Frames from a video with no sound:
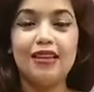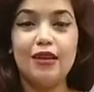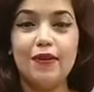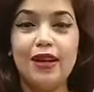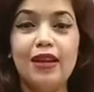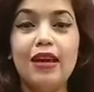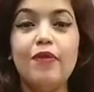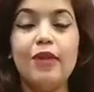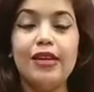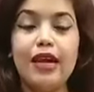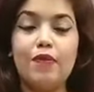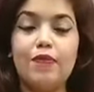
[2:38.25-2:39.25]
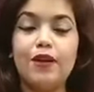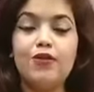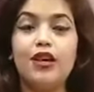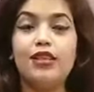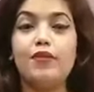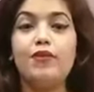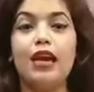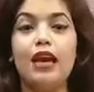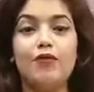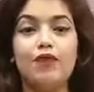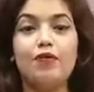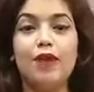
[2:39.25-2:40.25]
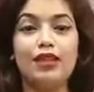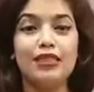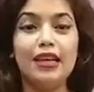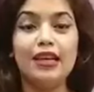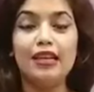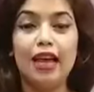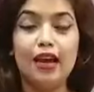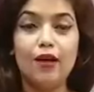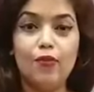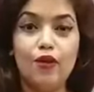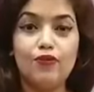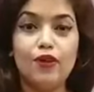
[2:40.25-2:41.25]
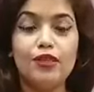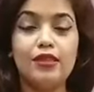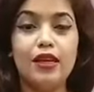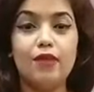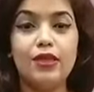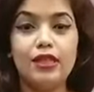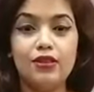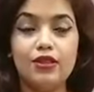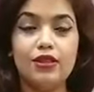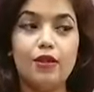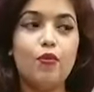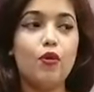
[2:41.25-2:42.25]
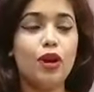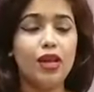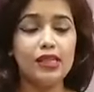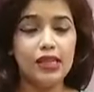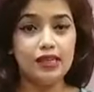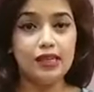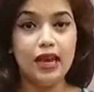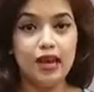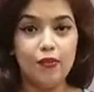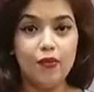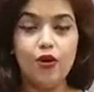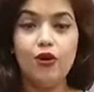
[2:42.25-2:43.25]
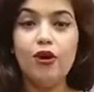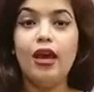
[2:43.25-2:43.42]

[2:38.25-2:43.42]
দিবেন বাট কাপেল ওয়াচ আমি লাইভের মাঝখানে দেখাবো ফার্স্টে আমি যে ড্রেসটা পরে আছি এটা দেখাবো